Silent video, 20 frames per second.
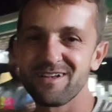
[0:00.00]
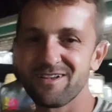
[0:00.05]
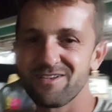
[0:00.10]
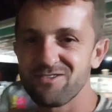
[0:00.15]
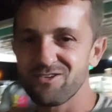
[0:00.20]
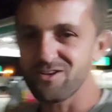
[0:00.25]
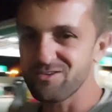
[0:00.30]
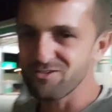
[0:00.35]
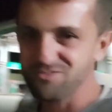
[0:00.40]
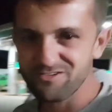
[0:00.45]

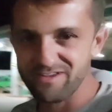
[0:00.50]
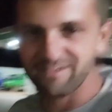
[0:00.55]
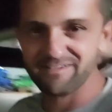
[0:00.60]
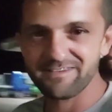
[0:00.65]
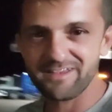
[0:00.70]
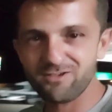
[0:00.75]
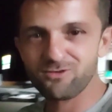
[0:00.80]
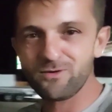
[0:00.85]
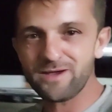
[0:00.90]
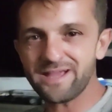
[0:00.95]
Só não sei
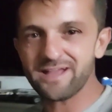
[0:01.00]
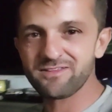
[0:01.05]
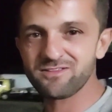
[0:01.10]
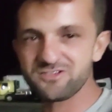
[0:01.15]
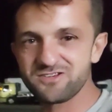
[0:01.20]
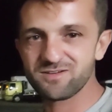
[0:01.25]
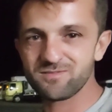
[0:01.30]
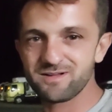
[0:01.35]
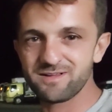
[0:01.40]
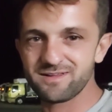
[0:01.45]
se aguenta o
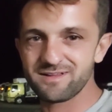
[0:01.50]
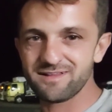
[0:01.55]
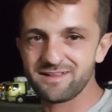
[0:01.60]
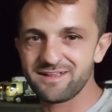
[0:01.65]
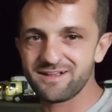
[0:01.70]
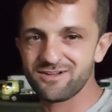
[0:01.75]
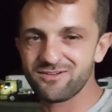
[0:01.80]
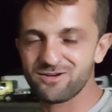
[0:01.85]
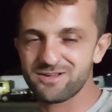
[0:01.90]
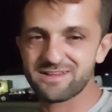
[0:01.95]
diamante
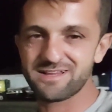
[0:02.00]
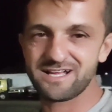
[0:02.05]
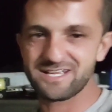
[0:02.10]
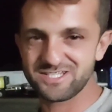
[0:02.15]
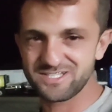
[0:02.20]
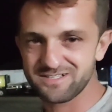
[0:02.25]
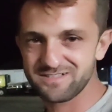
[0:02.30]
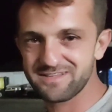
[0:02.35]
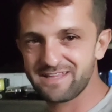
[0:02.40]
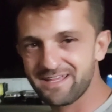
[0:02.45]
negro,
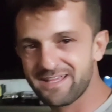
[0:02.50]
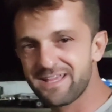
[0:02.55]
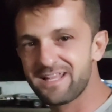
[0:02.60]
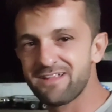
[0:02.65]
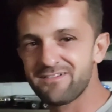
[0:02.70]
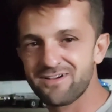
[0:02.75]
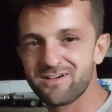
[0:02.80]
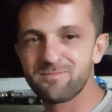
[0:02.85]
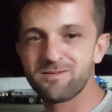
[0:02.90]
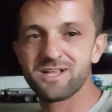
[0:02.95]
coitadinho, tem que
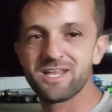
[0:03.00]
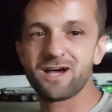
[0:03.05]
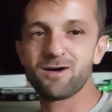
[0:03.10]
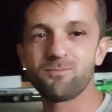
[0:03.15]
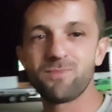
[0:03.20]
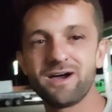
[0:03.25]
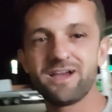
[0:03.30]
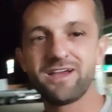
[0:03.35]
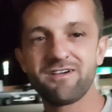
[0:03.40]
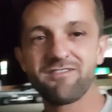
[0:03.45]
levar minha
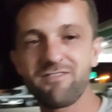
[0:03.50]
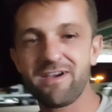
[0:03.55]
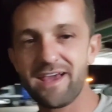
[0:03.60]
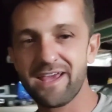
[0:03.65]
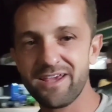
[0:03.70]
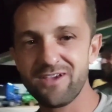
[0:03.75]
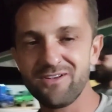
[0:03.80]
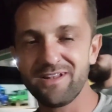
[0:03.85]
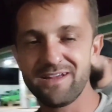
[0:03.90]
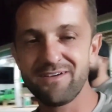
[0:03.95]
manha, é
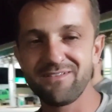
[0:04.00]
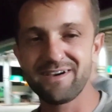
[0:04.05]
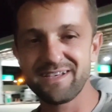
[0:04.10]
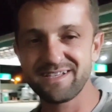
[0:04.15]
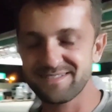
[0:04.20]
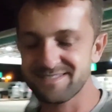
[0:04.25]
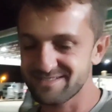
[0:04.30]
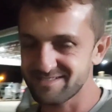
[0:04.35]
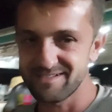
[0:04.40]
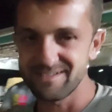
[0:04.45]
velhinho, né?
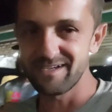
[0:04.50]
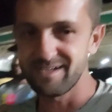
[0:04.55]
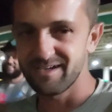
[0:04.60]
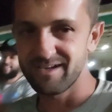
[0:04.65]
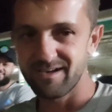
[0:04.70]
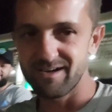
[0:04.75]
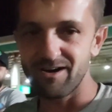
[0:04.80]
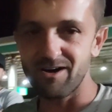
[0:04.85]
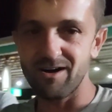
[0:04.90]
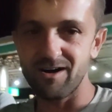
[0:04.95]
Mas,
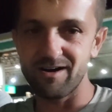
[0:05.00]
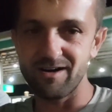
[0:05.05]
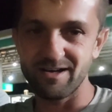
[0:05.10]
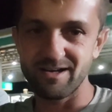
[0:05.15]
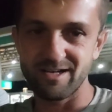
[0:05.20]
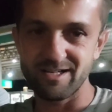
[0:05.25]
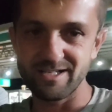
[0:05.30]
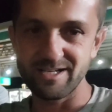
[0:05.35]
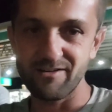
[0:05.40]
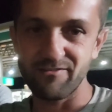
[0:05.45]
ó,
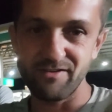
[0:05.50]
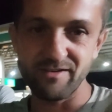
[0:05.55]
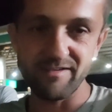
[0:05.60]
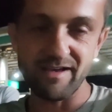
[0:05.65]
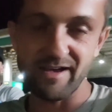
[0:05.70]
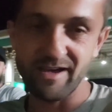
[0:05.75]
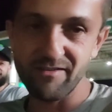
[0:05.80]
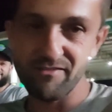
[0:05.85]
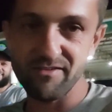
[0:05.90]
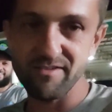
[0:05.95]
já fiz a
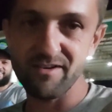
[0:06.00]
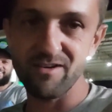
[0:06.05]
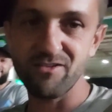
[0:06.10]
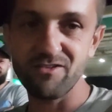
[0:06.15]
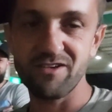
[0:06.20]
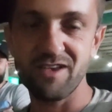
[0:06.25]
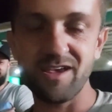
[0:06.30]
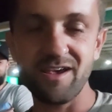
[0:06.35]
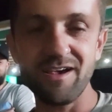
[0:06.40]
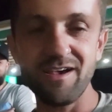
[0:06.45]

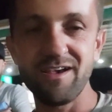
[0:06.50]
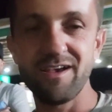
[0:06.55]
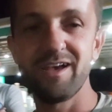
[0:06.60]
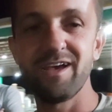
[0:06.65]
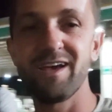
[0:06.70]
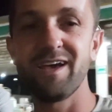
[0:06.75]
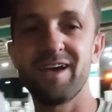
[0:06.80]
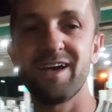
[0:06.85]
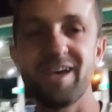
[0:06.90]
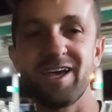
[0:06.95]
revisãozinha
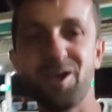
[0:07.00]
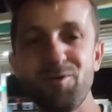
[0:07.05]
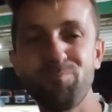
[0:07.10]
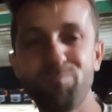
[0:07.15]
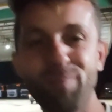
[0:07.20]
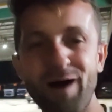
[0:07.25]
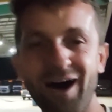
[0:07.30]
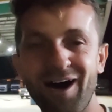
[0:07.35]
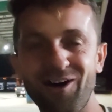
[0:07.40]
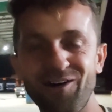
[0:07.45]
e
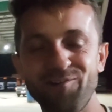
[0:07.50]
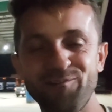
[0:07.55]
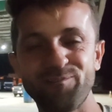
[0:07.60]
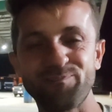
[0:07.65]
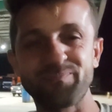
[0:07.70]
pau.